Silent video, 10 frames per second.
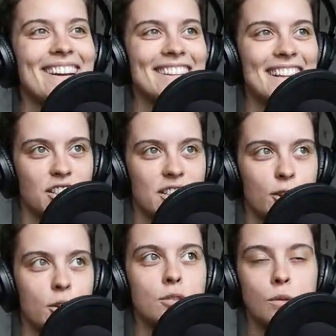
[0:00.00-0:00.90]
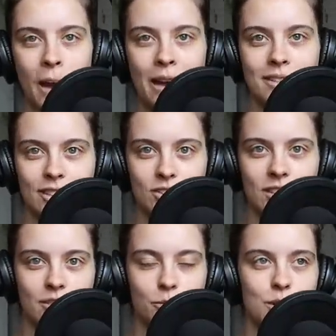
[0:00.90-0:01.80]
Y, także no zupełnie to
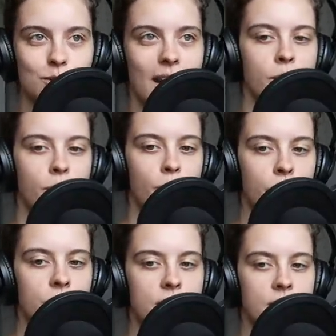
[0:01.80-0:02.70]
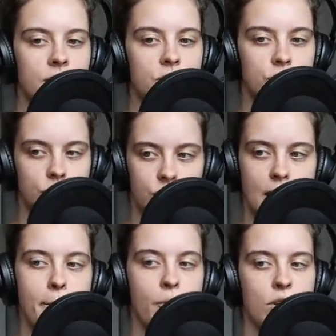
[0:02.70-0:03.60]
się nie wpisuje. Moje
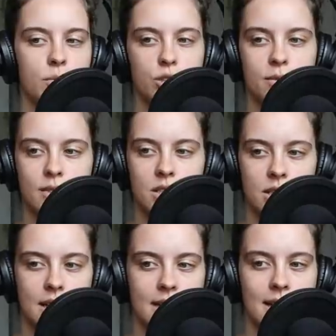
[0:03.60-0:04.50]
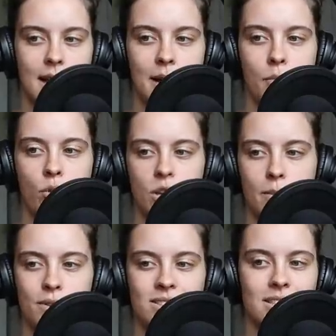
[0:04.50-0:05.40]
życie, moje przemyślenia, moje
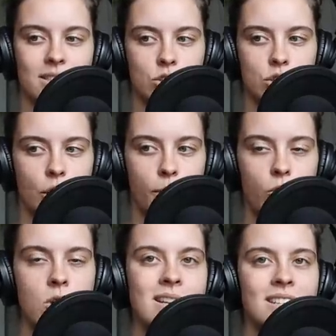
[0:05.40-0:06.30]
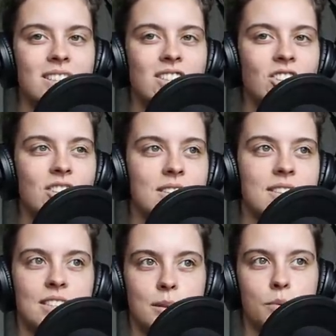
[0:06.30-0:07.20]
bycie z sobą
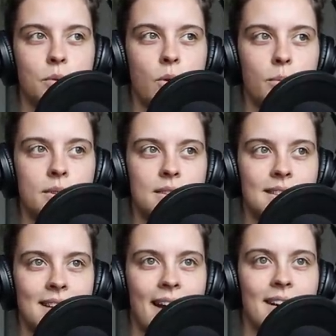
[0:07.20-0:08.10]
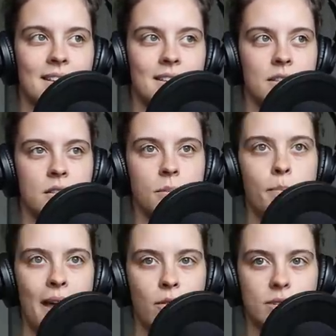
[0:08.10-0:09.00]
nigdy nie byłoby tak
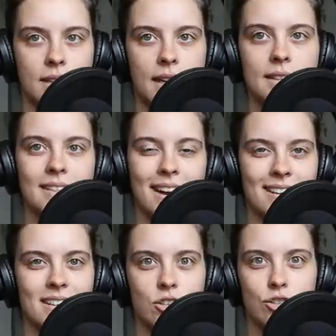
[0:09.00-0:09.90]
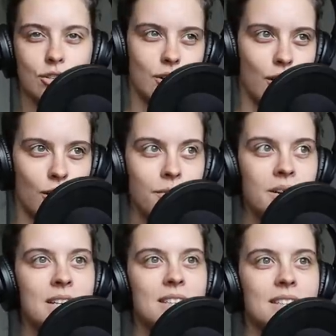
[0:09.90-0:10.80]
pełne, tak slow,
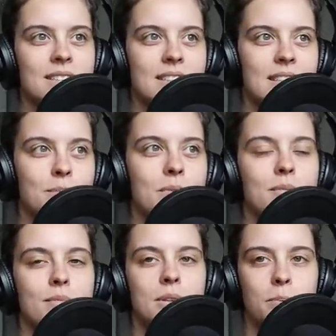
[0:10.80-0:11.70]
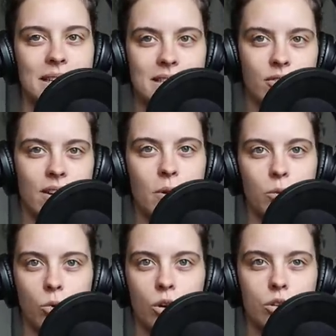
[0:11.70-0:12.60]
gdybym pracowała
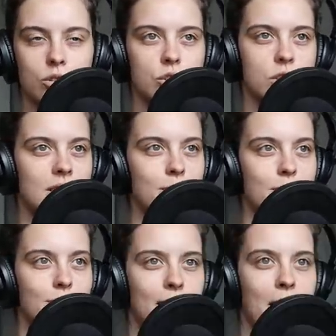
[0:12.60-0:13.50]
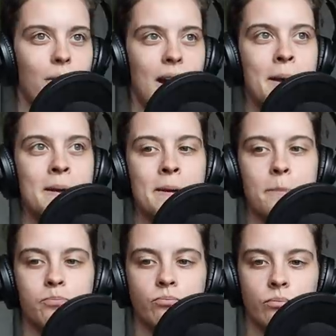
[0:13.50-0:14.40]
u kogoś, gdybym miała
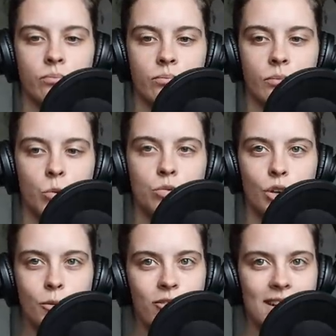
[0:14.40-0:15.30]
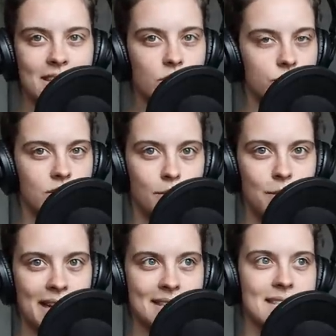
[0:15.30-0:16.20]
mm, unormowane godziny
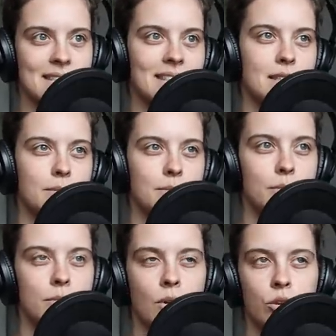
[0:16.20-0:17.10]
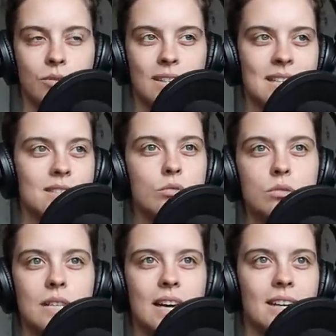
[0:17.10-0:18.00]
pracy, gdybym chodziła na
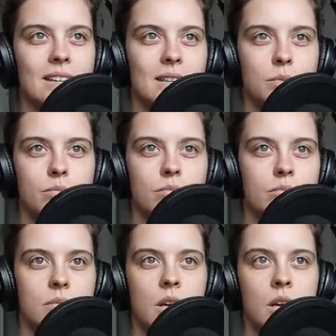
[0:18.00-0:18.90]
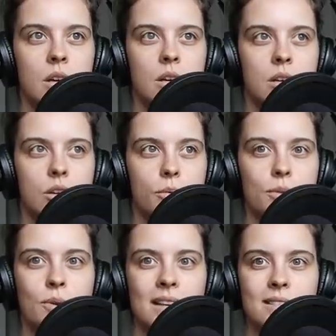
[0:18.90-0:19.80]
studia, gdybym y,
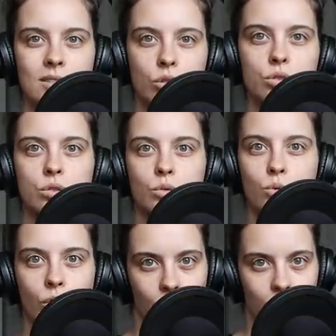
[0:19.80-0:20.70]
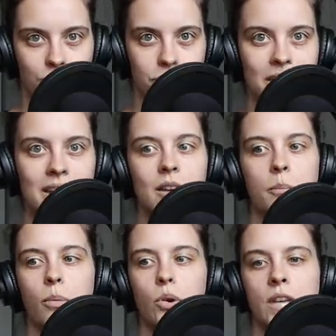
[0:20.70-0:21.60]
robiła coś u kogoś,
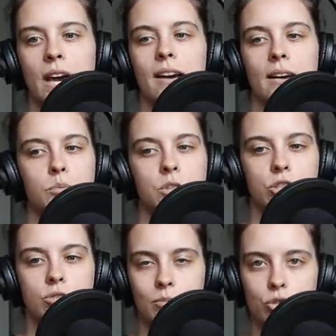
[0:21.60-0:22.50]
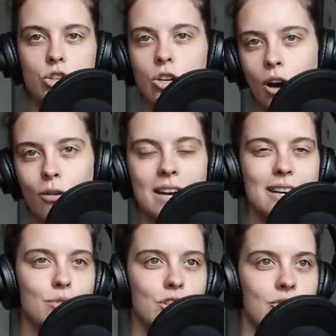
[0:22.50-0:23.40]
bo ja przeżyłam
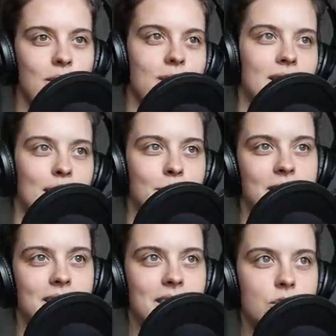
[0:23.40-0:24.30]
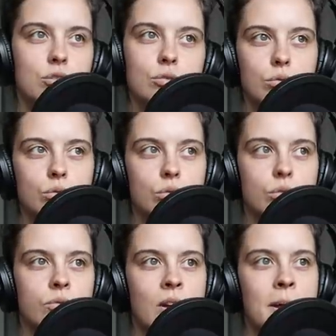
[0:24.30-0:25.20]
szkołę, przeżyłam kilka miesięcy
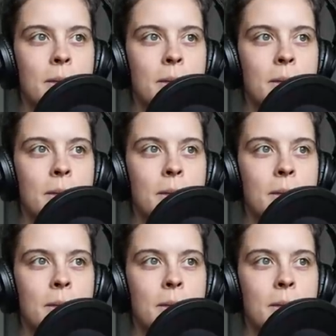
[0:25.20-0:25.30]
studiów,